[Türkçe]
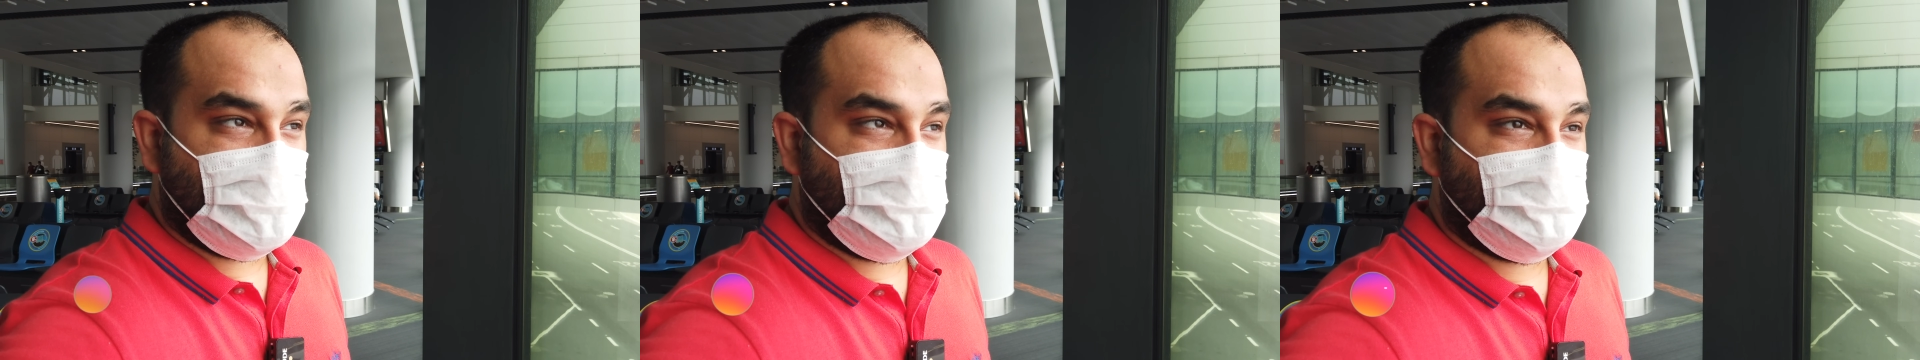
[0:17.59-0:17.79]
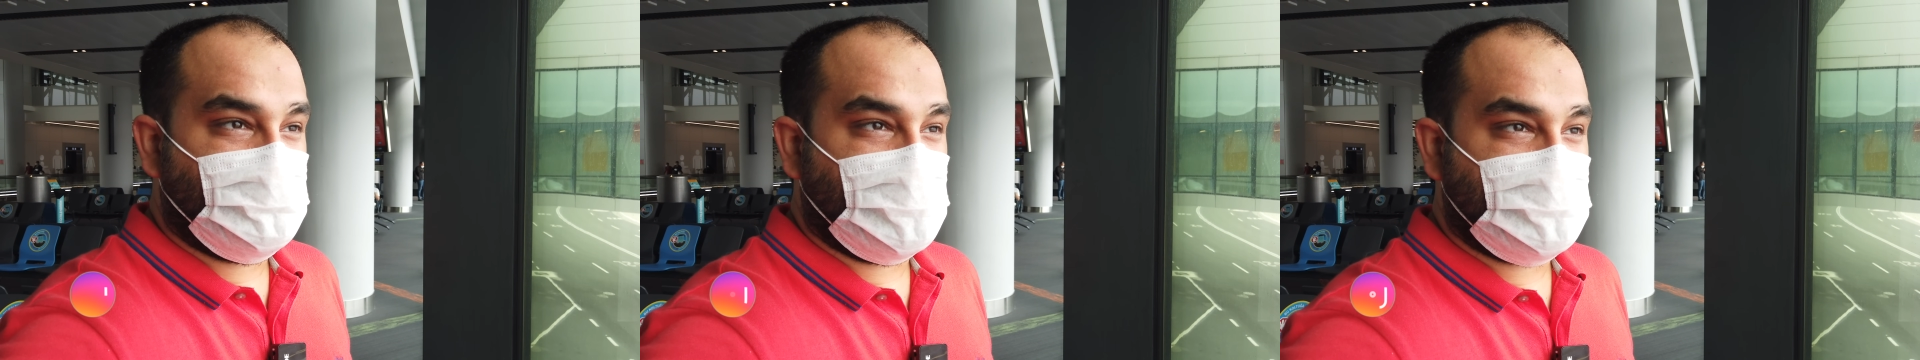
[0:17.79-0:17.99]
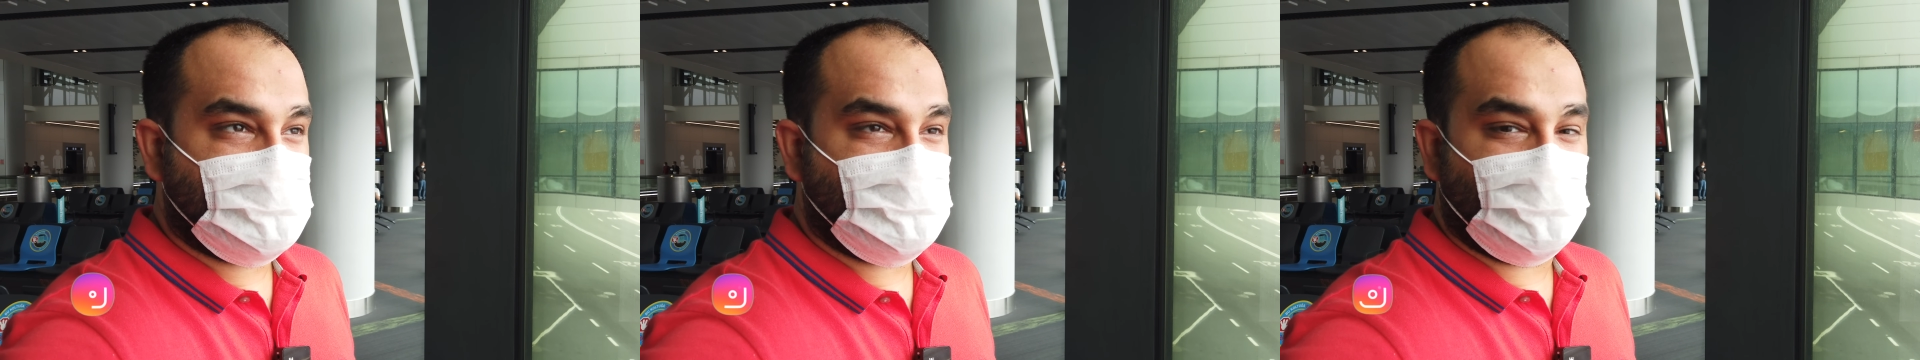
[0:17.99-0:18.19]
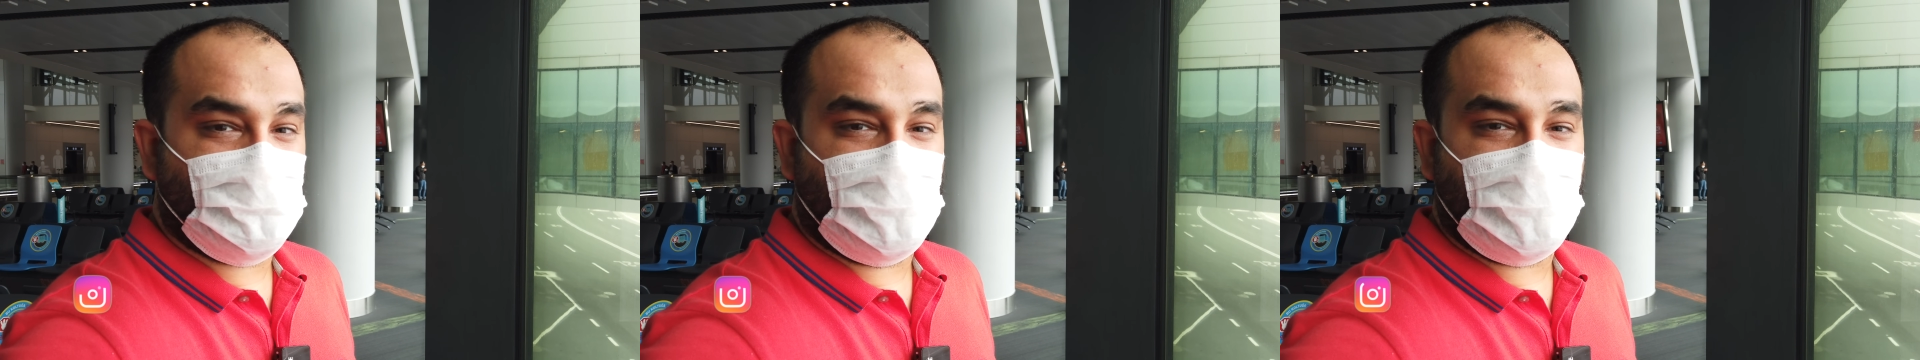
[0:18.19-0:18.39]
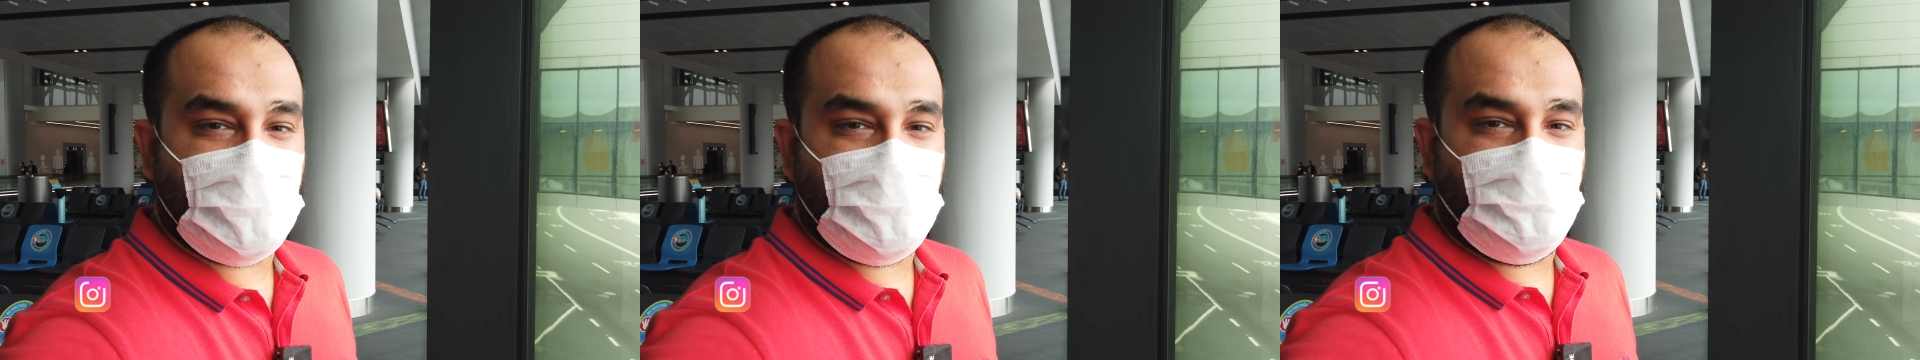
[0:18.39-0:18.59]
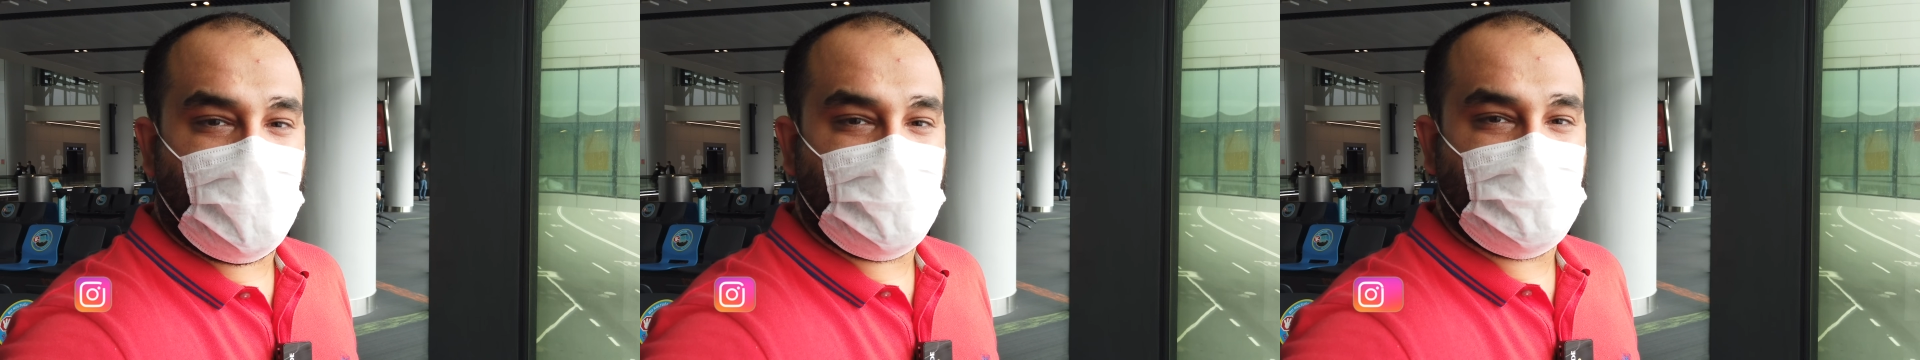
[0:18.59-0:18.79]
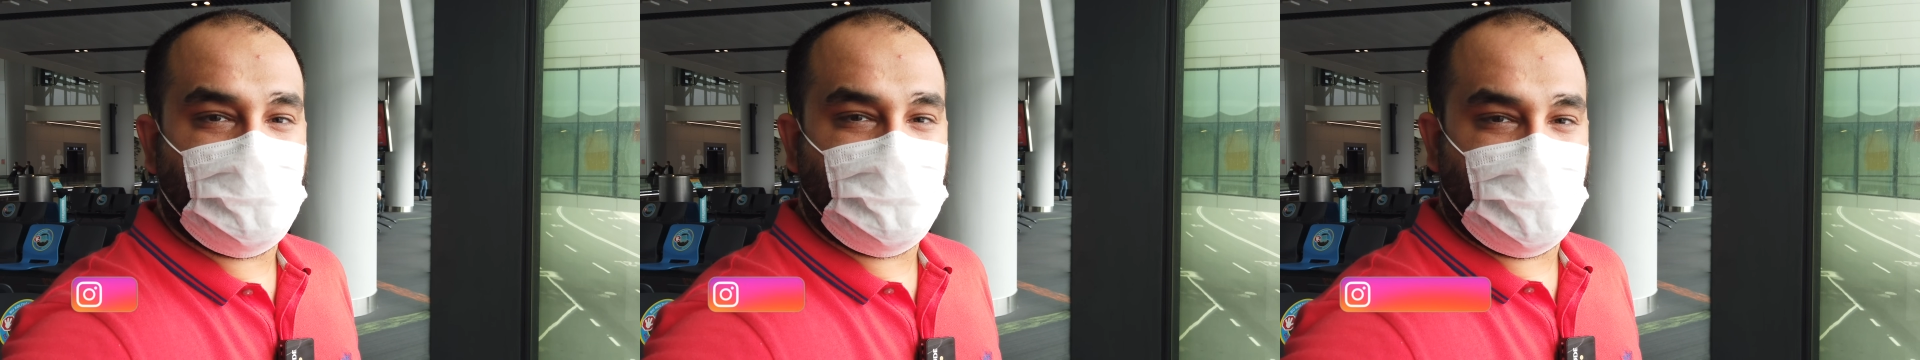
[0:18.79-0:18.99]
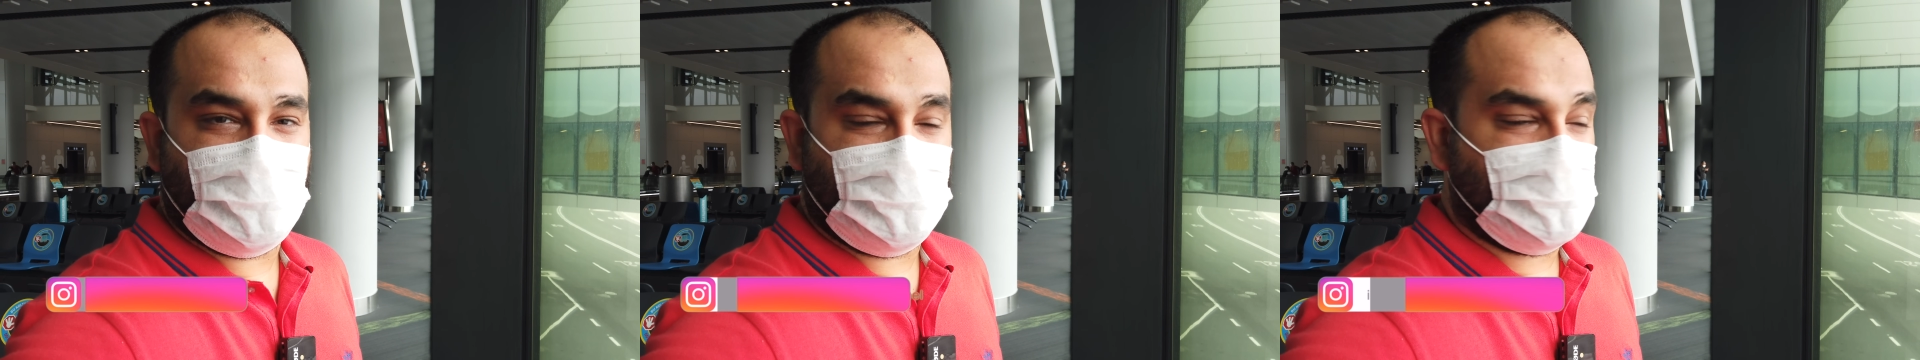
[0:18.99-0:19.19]
binmek istiyordum. Araya
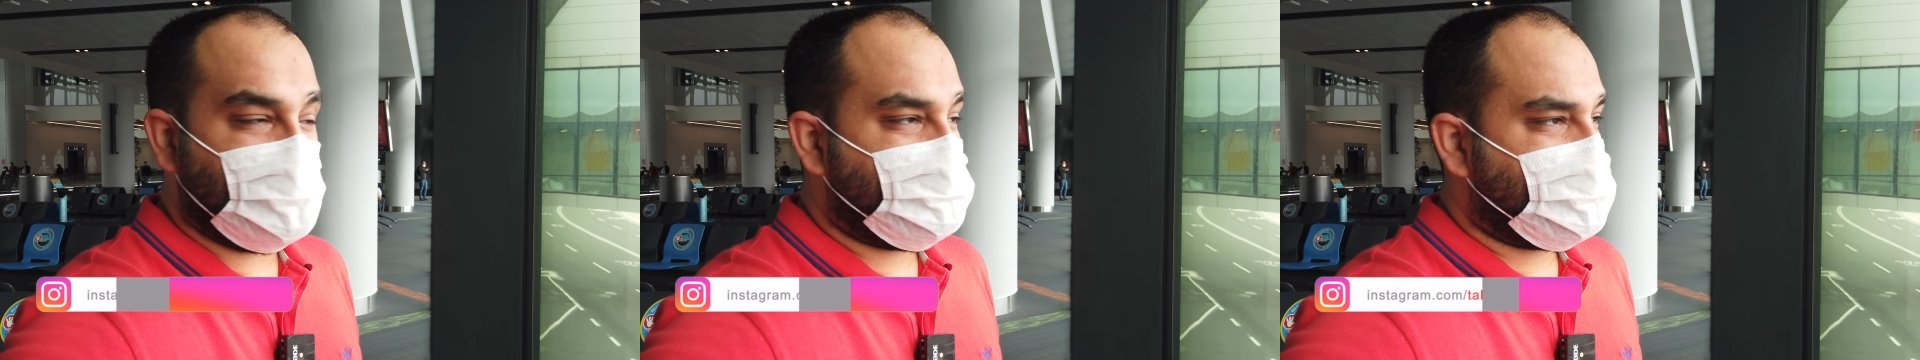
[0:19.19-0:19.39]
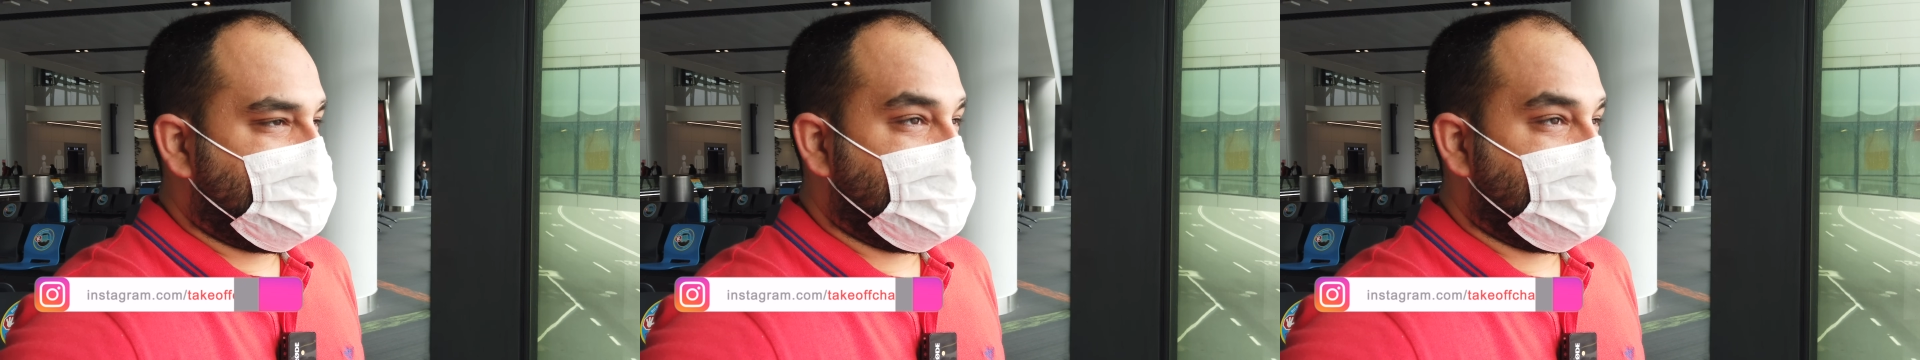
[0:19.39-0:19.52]
pandemi girdi.